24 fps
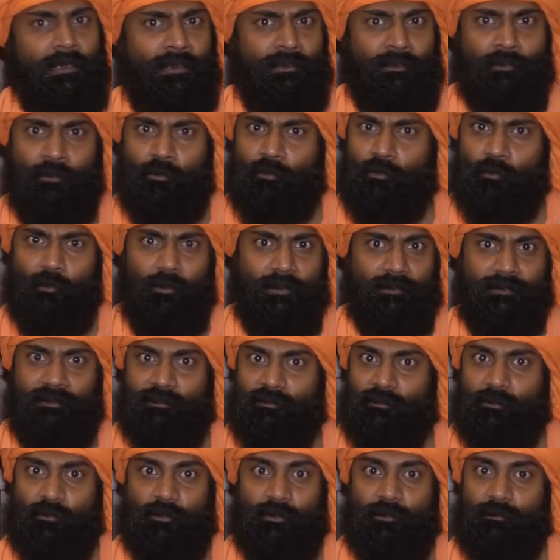हिंदुत्ववादी
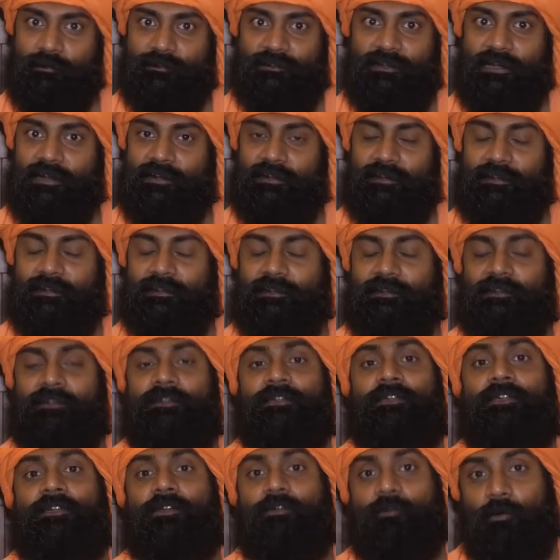तो कोई विचार नहीं
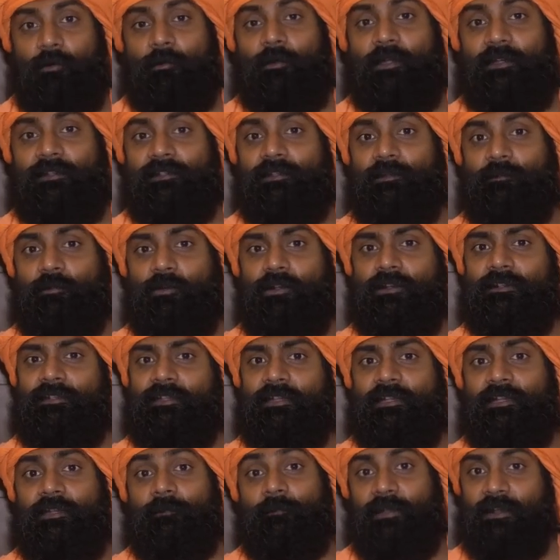वो व्यक्ति
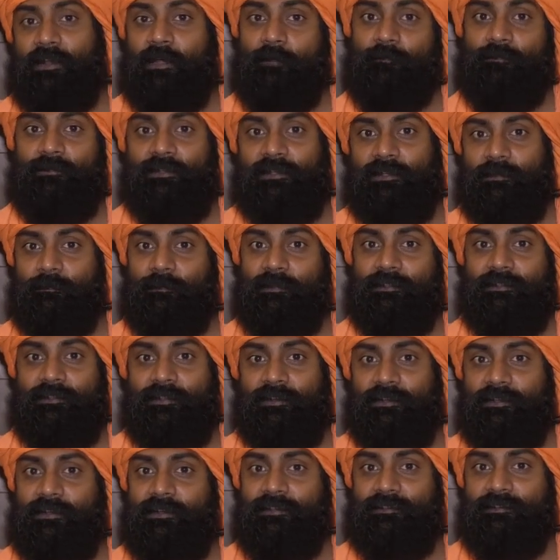बोलते हैं कि मैं राम जी के
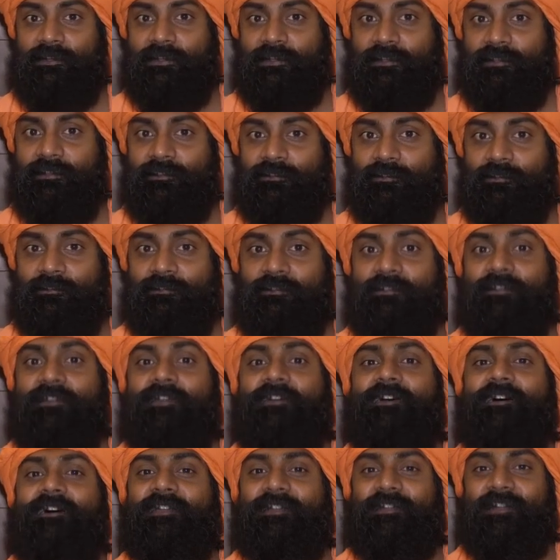मंदिर के लिए जगह देता
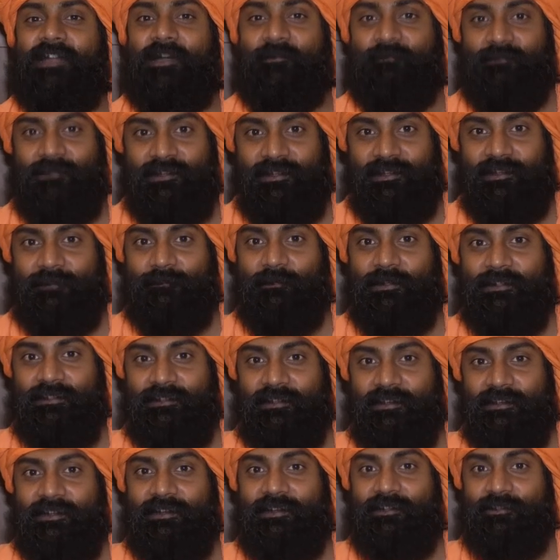हूँ अरे राम जी के
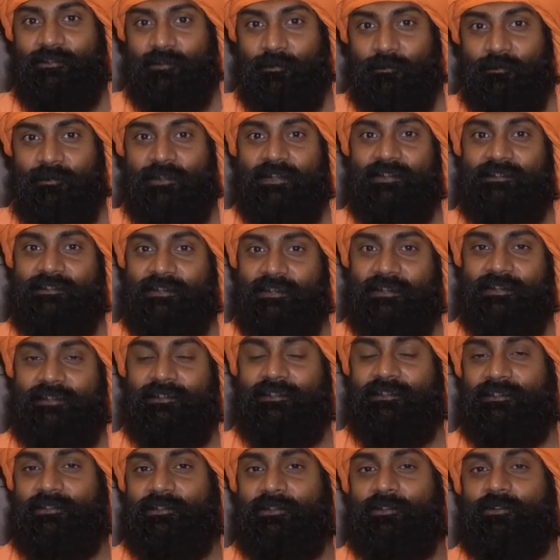मंदिर के लिए तुम क्या जगह
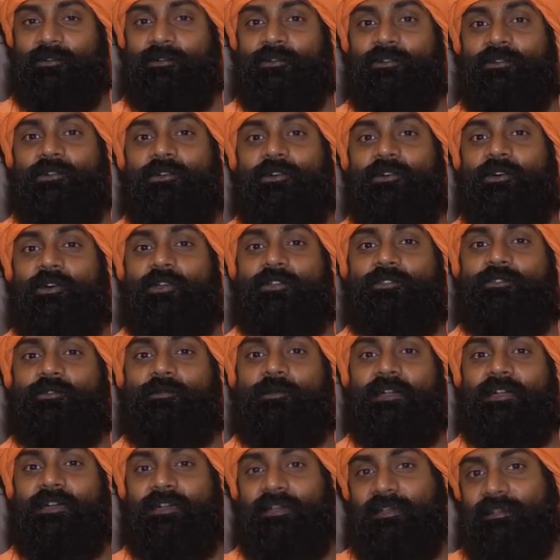देते हो और
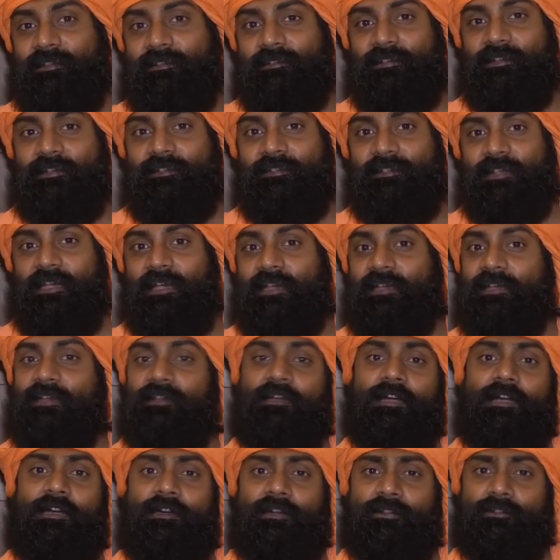तुम्हारा हैसियत क्या है
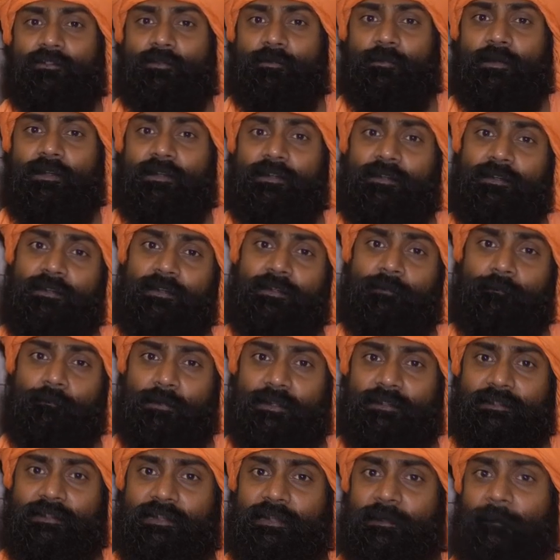अगर तुम्हारा
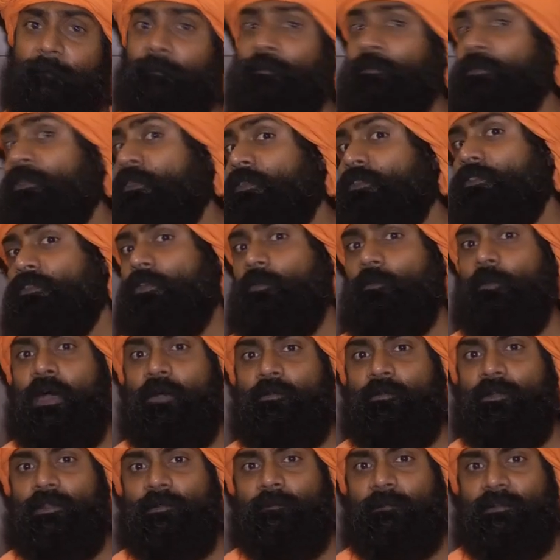हिम्मत है तो
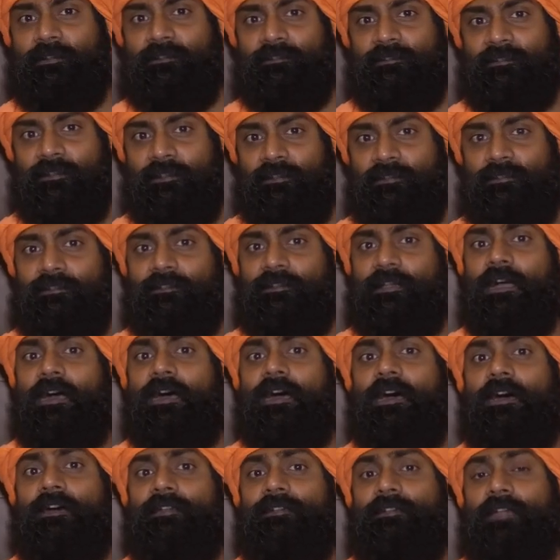बाबरी मस्जिद का
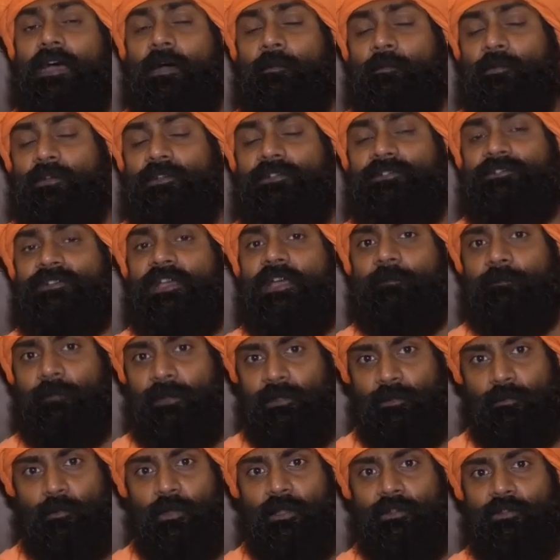नामो निशान
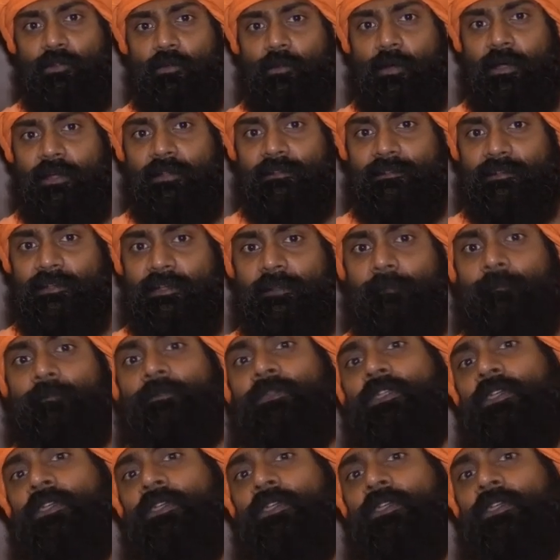मिटवा दो वहाँ से